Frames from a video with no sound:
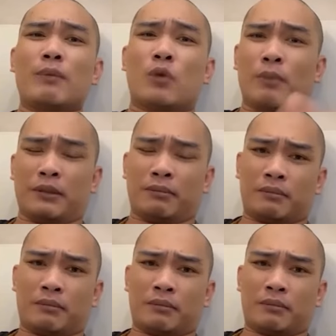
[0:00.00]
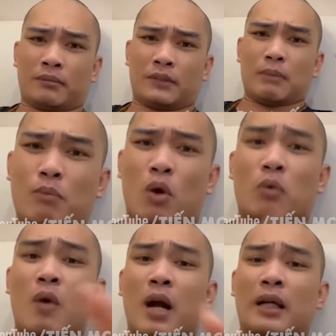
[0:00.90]
của mình dám bỏ
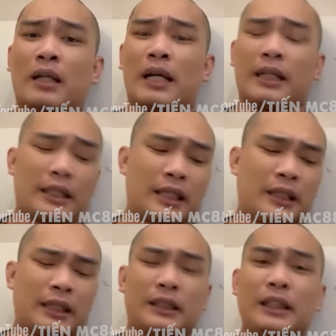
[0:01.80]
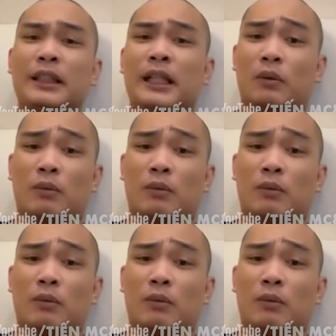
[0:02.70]
qua cái cái cái cái sĩ diện của